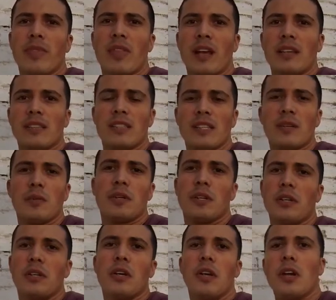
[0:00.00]
Así que
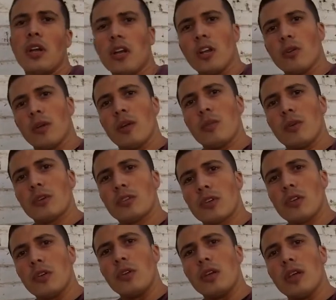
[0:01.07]
bueno, nos vemos,
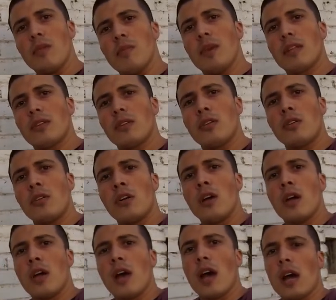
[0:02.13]
los invito
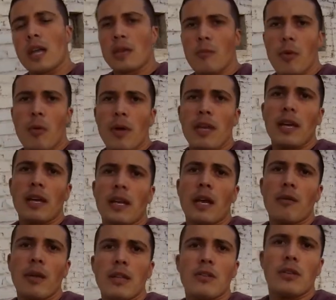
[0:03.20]
a que me vayan
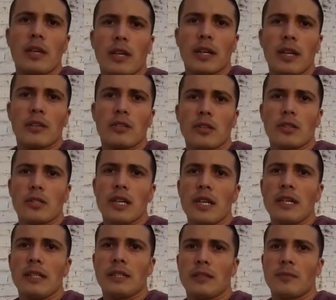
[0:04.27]
hablando en las redes
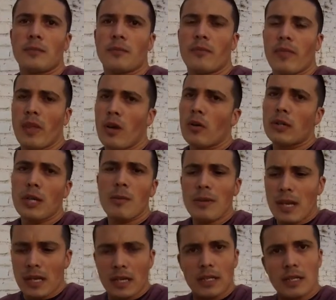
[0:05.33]
sociales o
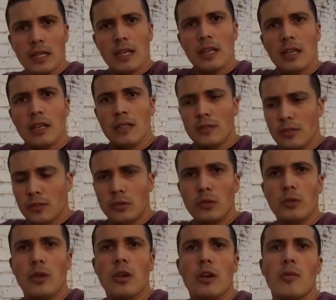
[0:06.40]
también acá en el
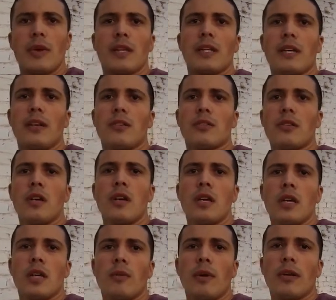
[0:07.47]
YouTube, en los comentarios.
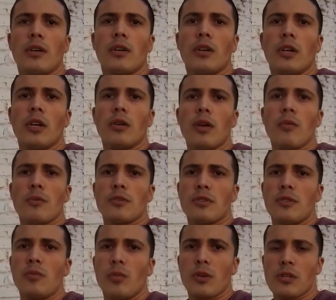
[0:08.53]
Y bueno, nos vemos
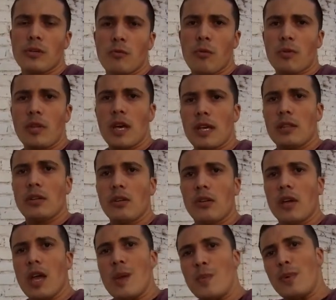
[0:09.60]
en un próximo videito,
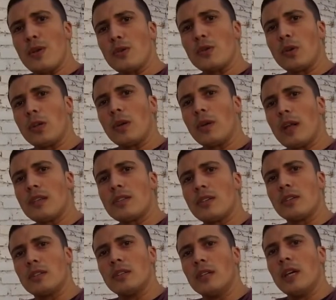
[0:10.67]
espero su
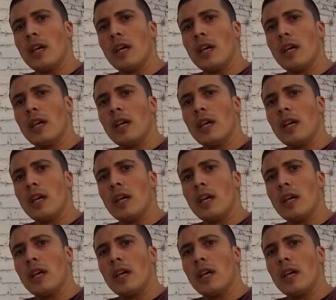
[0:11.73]
colaboración.